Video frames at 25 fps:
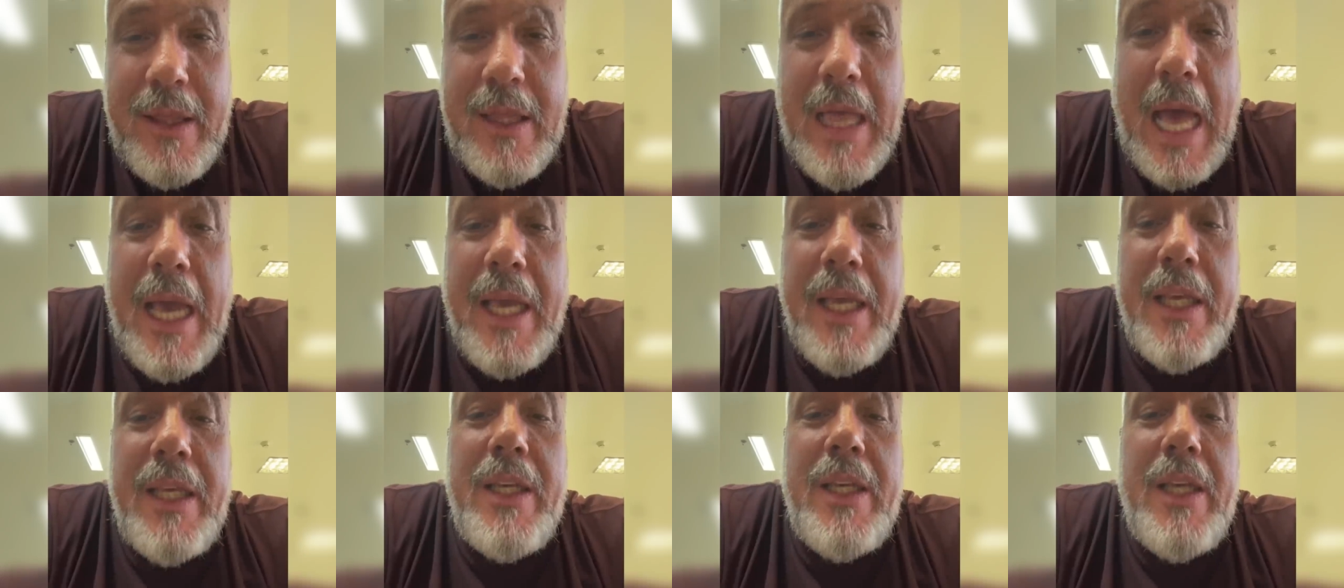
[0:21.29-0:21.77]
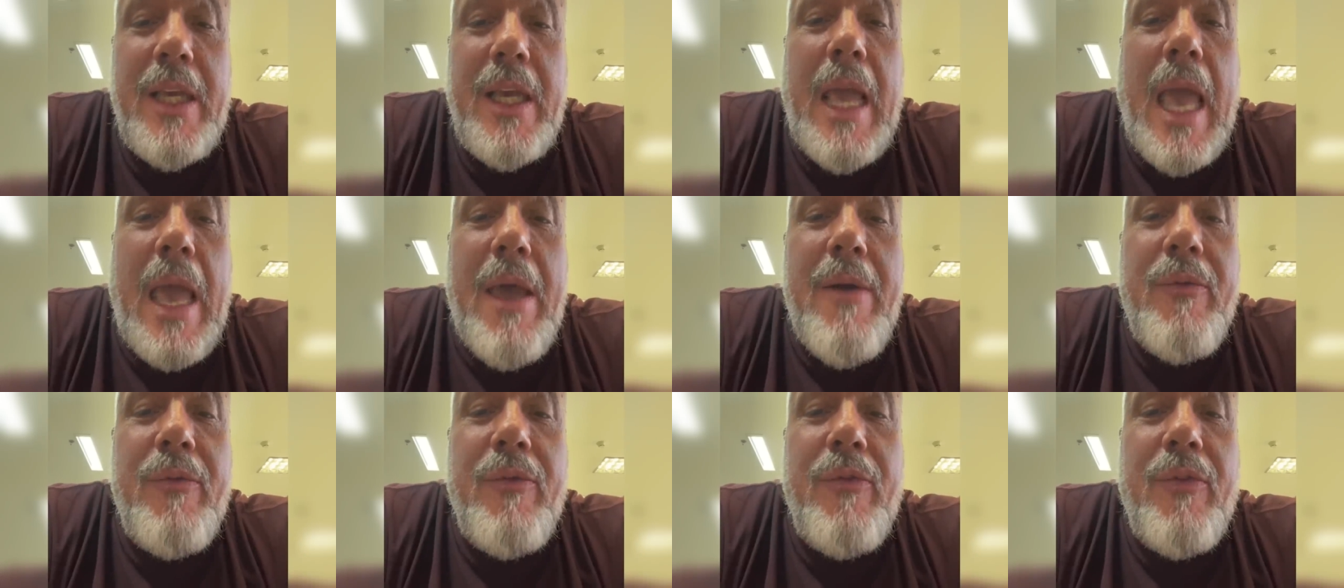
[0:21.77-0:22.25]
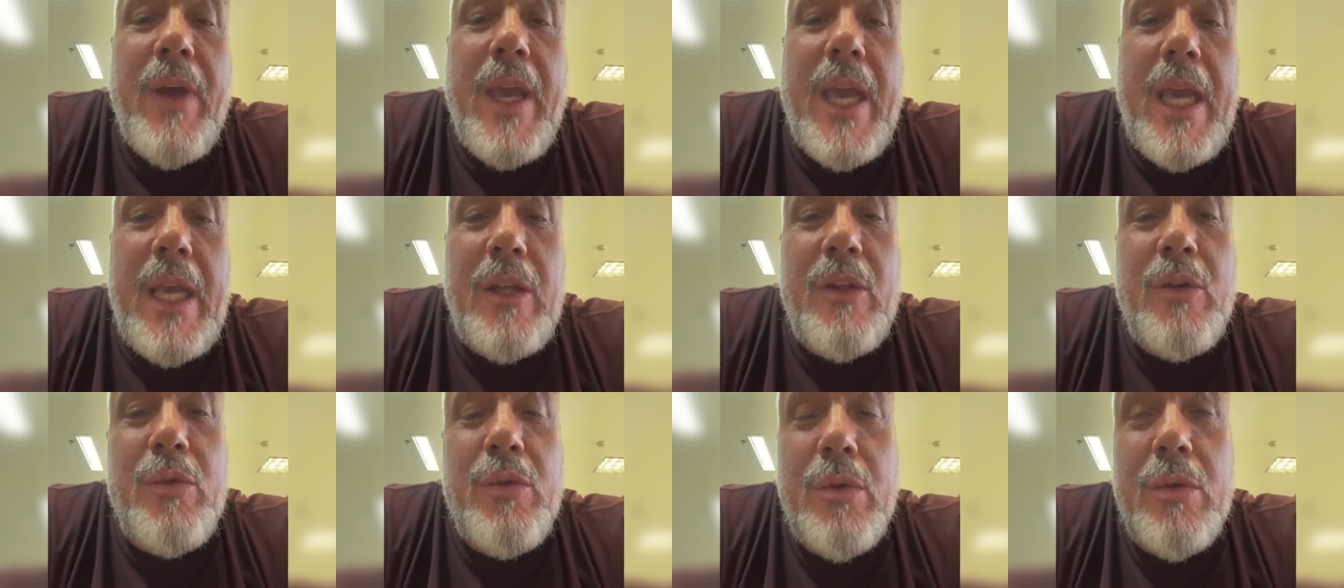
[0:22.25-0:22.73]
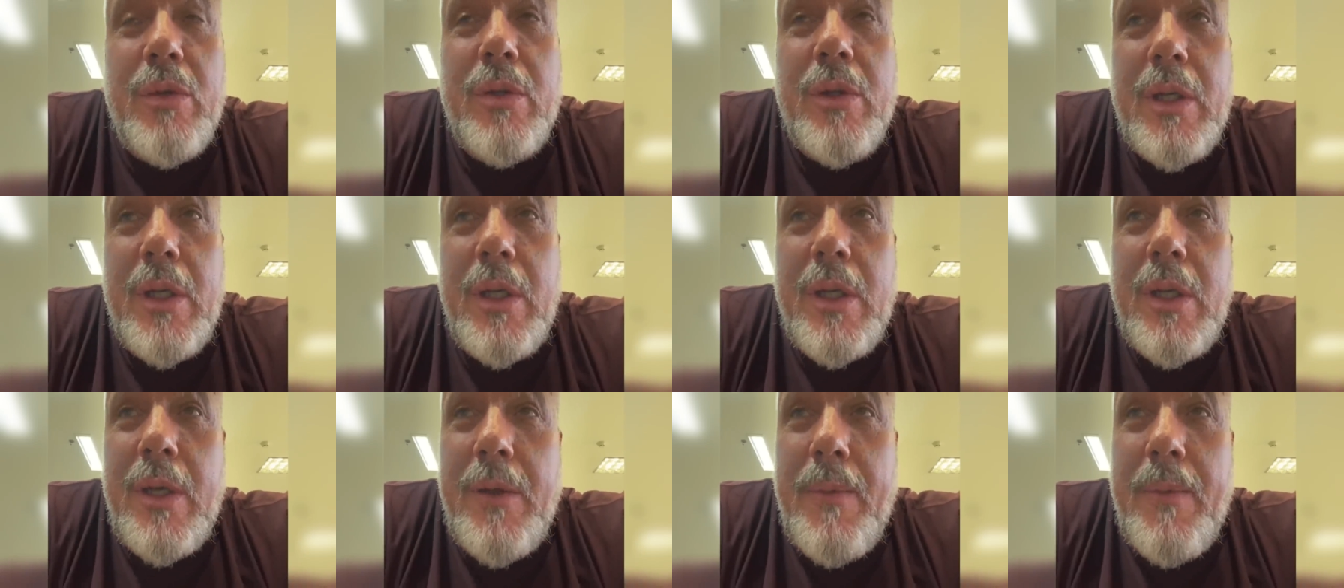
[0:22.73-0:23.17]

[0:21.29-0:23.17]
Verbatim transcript: tá em, é, vendo